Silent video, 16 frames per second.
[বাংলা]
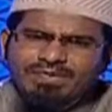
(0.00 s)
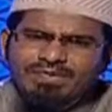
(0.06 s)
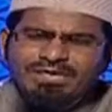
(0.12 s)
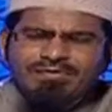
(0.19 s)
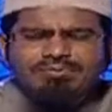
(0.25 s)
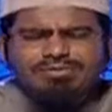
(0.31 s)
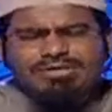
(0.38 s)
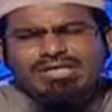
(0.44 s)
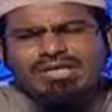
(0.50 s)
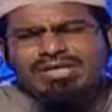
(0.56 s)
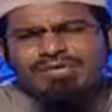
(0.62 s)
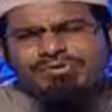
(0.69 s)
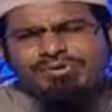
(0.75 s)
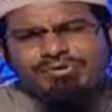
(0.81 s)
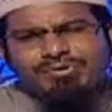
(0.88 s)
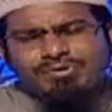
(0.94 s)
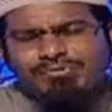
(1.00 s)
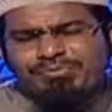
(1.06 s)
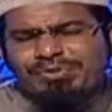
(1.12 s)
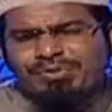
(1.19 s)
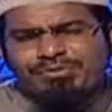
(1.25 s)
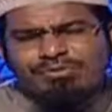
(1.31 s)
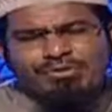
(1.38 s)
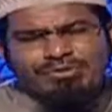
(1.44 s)
এবং যারা এগুলি
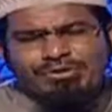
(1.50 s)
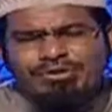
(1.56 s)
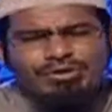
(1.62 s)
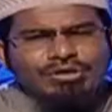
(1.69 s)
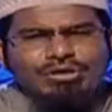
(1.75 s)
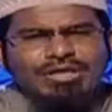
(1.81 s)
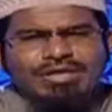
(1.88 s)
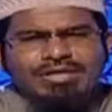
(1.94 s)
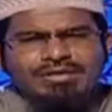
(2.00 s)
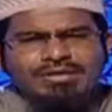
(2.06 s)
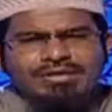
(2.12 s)
করবে কোনো সন্দেহ নাই